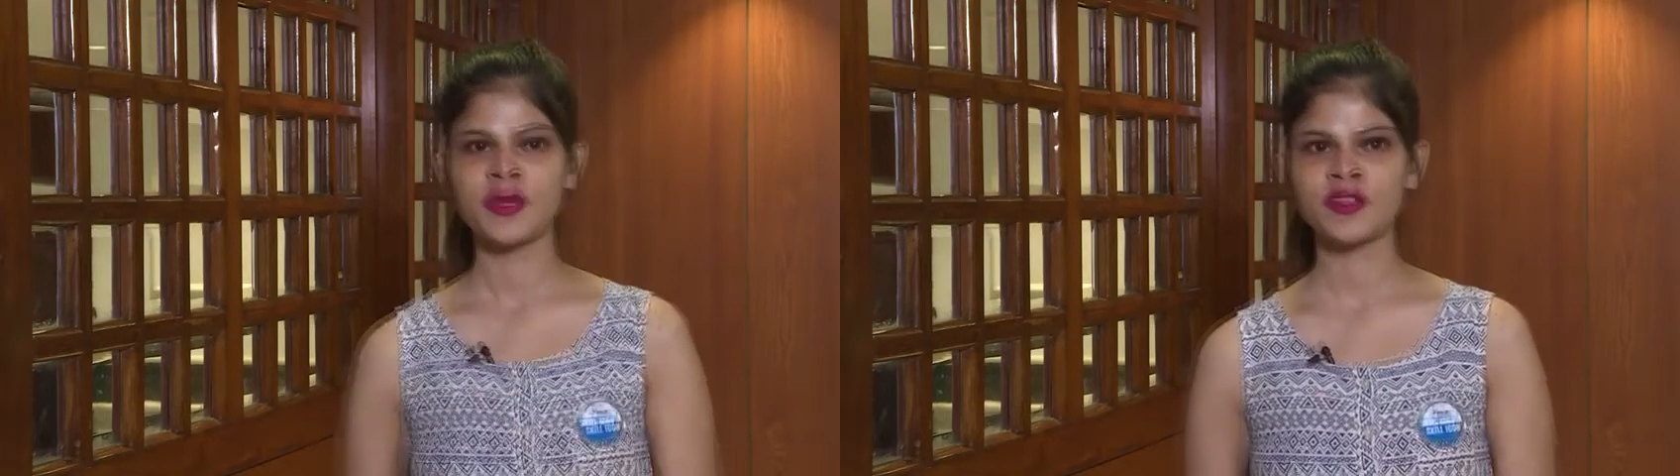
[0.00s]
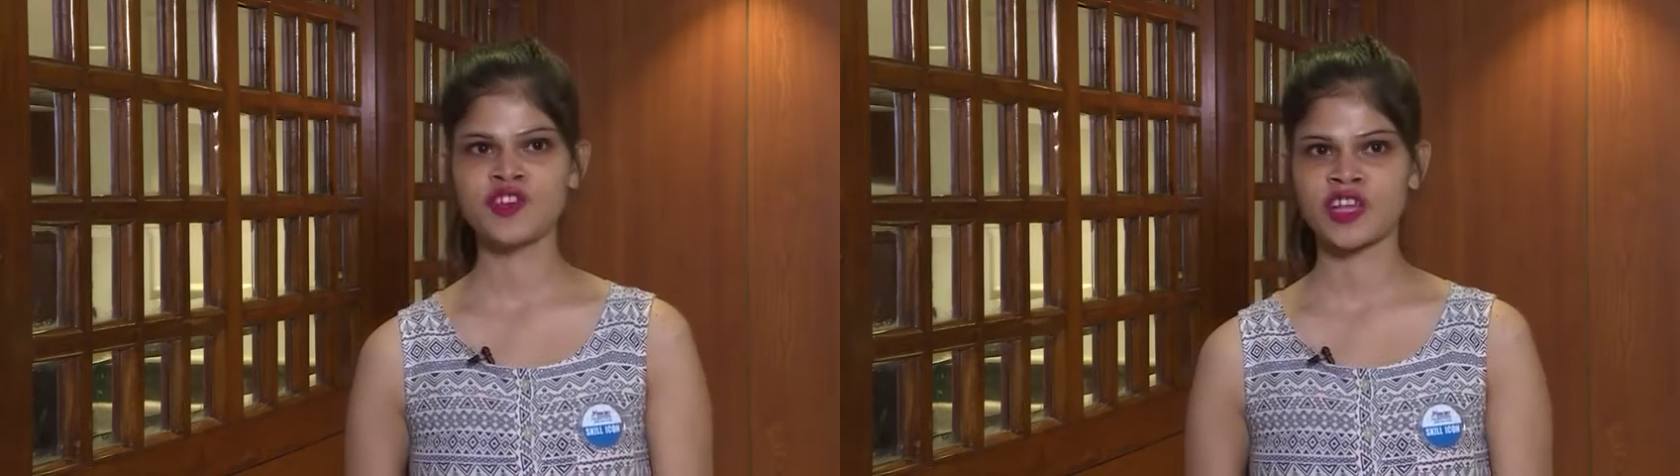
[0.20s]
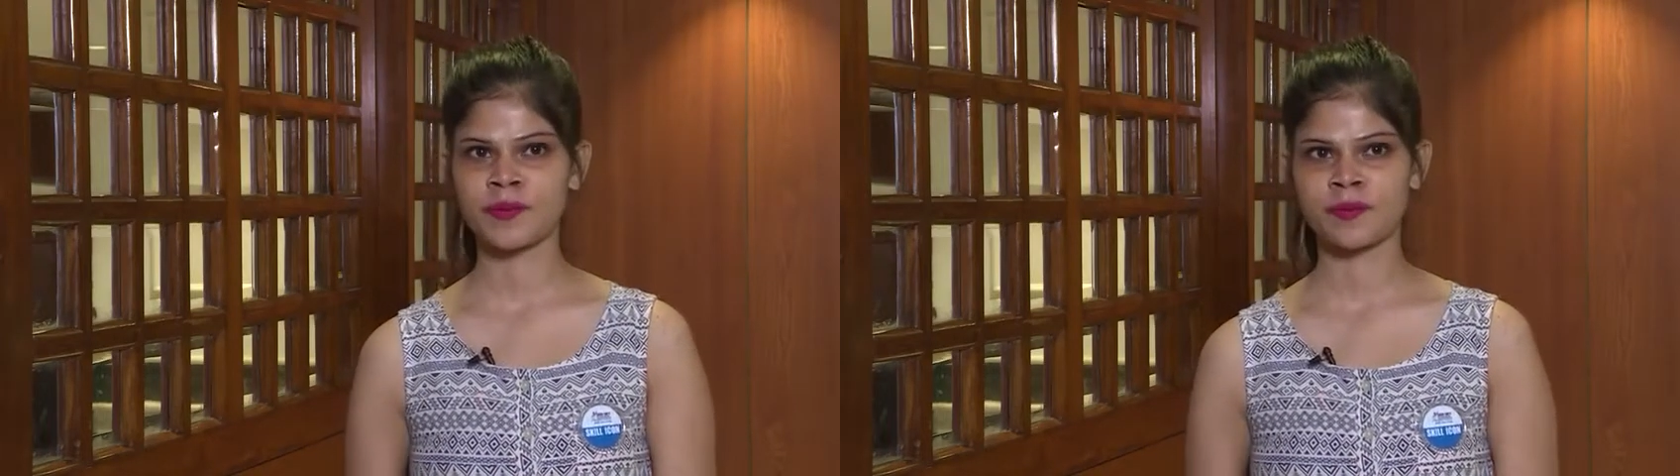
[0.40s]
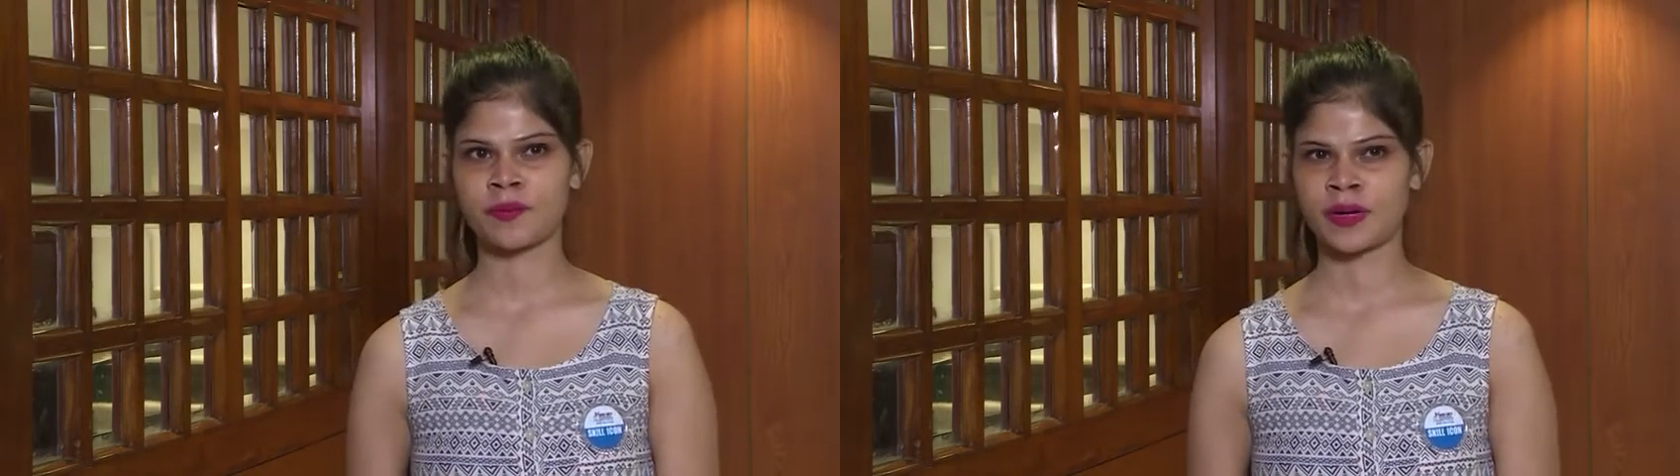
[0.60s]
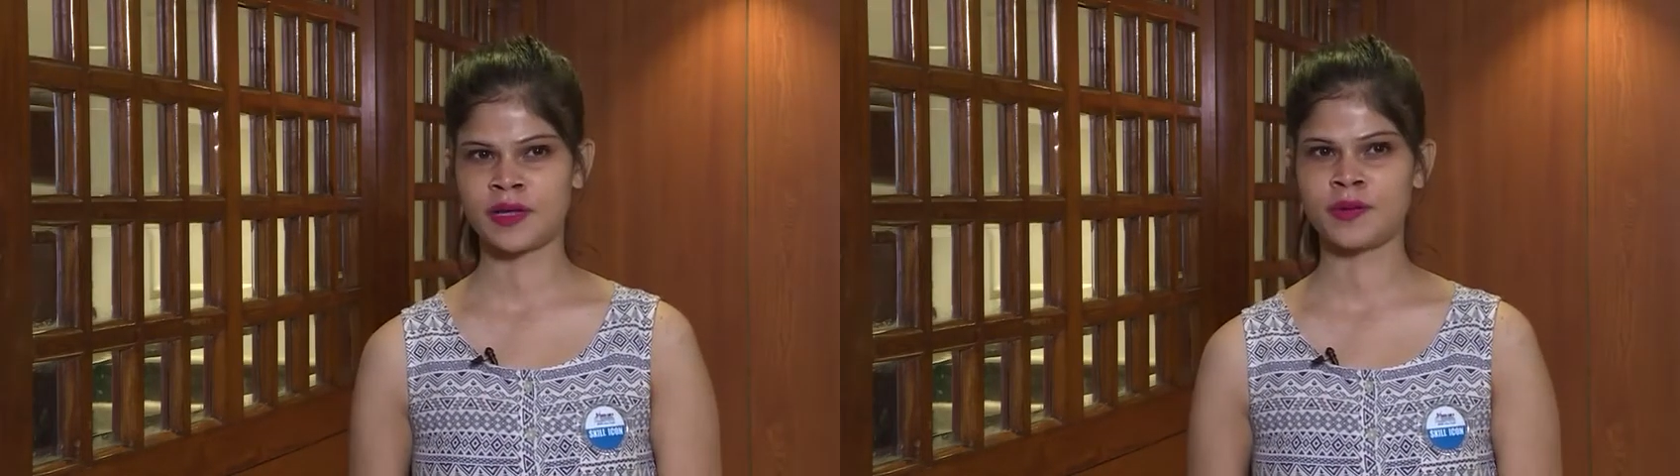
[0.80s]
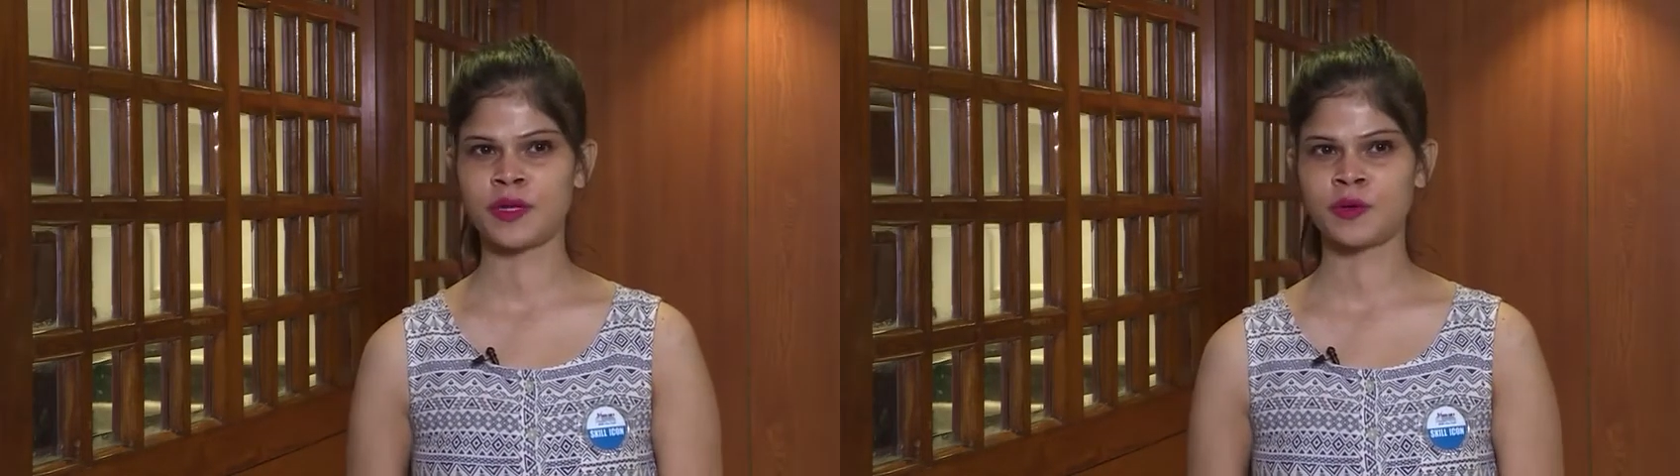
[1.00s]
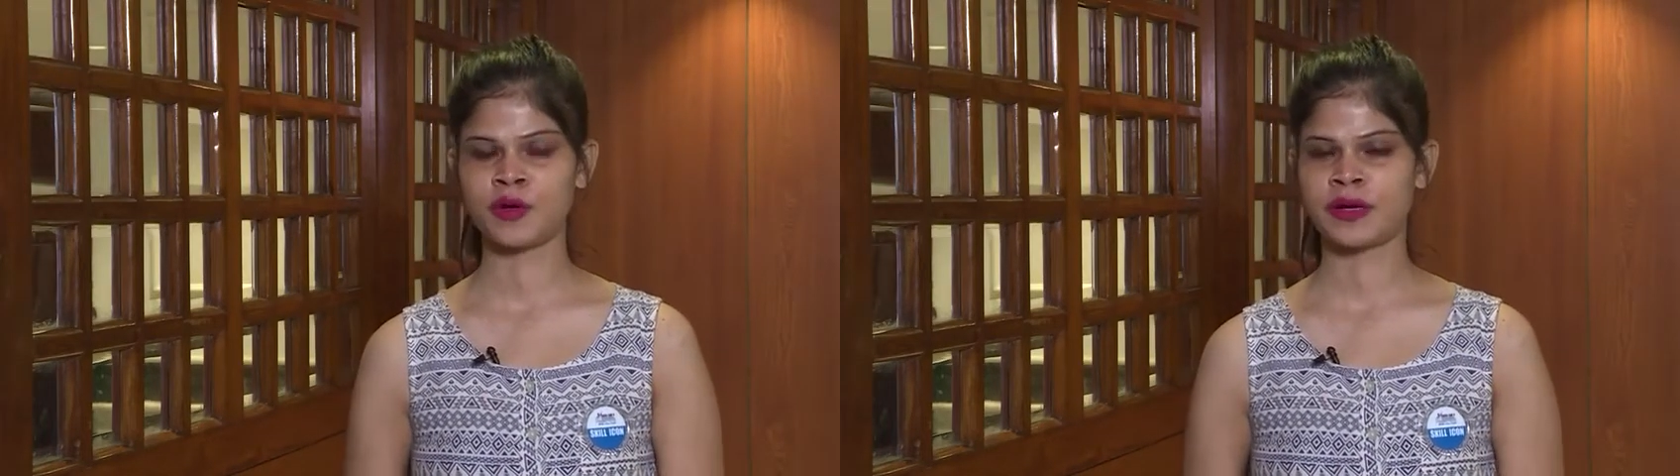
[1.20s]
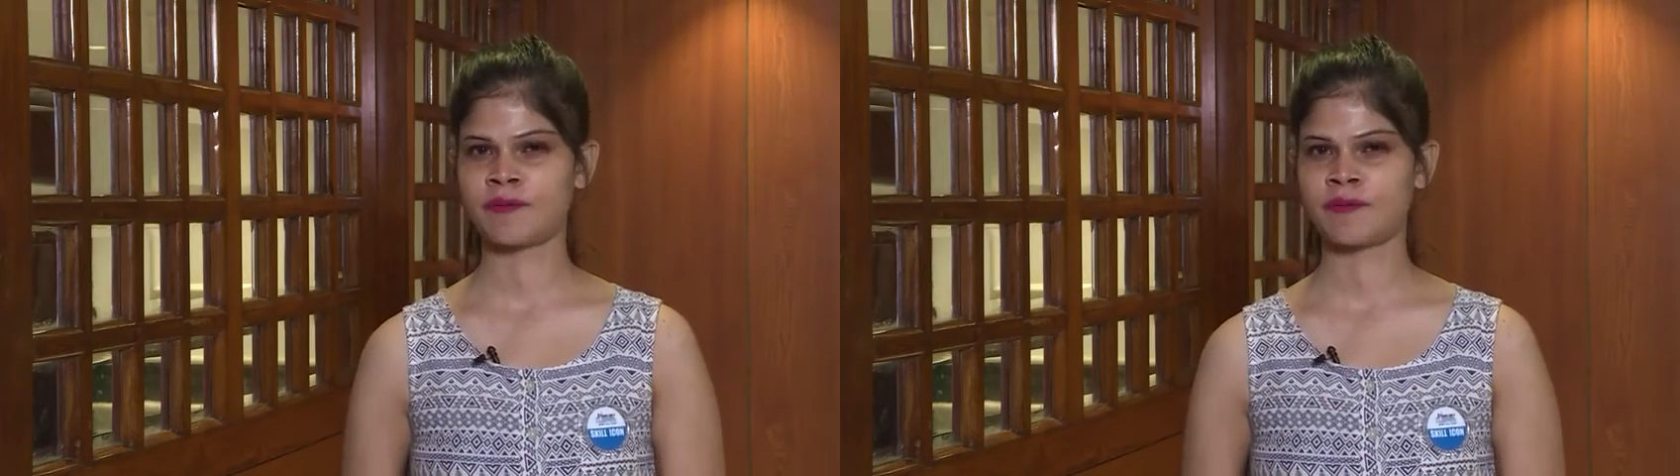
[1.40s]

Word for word: मैं तो ज़्यादा पढ़ी भी नहीं हूँ